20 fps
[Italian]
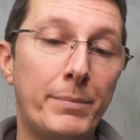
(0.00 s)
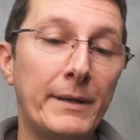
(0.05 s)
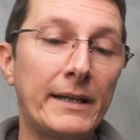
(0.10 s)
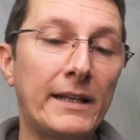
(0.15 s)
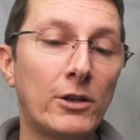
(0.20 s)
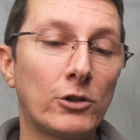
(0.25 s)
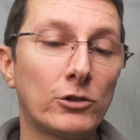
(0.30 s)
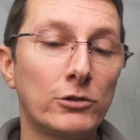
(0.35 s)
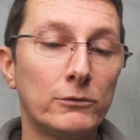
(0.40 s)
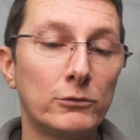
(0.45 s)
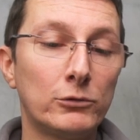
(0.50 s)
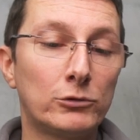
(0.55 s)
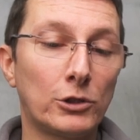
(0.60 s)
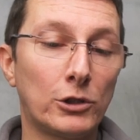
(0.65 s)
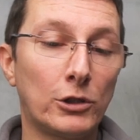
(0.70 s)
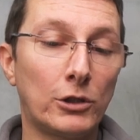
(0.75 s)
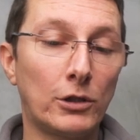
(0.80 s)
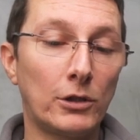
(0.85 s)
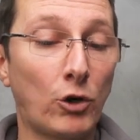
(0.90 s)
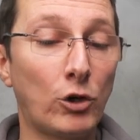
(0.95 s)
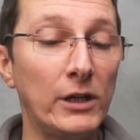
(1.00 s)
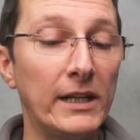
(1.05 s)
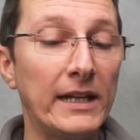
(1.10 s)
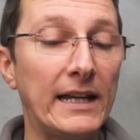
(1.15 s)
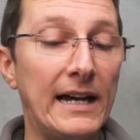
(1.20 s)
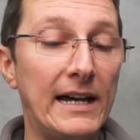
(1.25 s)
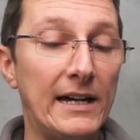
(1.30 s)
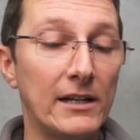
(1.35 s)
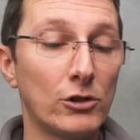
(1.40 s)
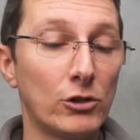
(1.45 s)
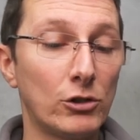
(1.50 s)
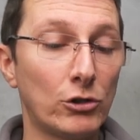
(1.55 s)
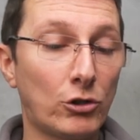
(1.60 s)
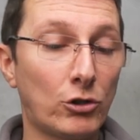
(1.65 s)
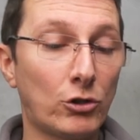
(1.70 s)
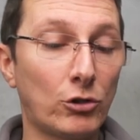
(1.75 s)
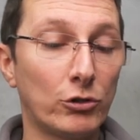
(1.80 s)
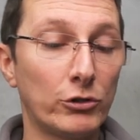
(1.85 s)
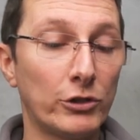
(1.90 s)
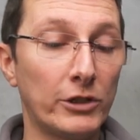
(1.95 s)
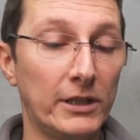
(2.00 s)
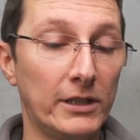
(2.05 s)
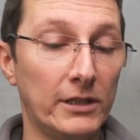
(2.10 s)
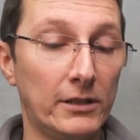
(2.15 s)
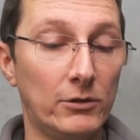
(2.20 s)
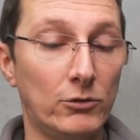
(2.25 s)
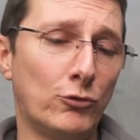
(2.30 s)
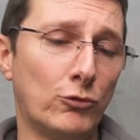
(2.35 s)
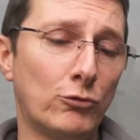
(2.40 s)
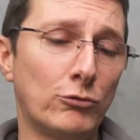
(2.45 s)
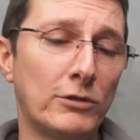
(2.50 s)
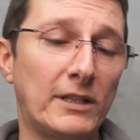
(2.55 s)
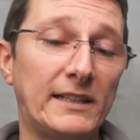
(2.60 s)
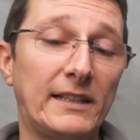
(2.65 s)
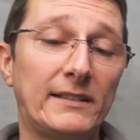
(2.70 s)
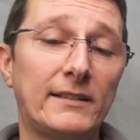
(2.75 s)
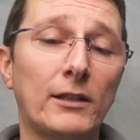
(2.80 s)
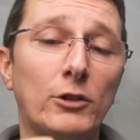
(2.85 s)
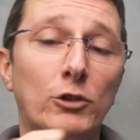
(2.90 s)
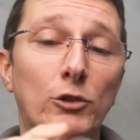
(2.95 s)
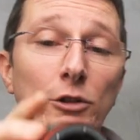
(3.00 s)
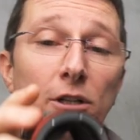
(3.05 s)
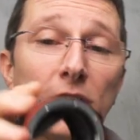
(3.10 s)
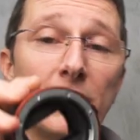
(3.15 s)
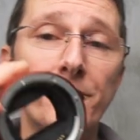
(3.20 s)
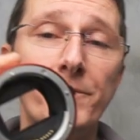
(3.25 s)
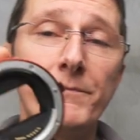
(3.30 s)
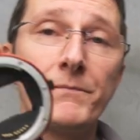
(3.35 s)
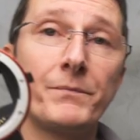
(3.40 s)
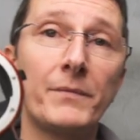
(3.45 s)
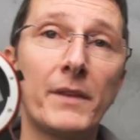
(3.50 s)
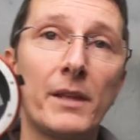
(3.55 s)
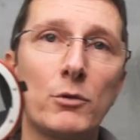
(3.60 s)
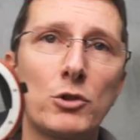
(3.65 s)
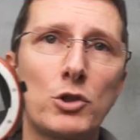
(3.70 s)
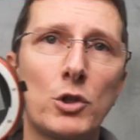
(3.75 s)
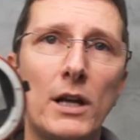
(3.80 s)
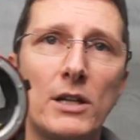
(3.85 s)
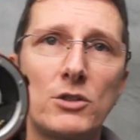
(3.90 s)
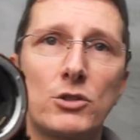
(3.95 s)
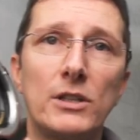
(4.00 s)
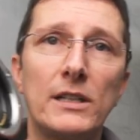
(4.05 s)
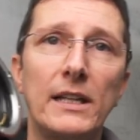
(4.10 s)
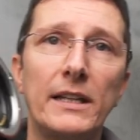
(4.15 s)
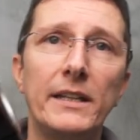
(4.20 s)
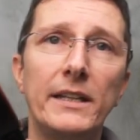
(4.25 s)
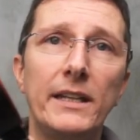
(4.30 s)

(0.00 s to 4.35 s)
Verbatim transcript: Perché ho dovuto collegarlo con un adattatore in questo caso della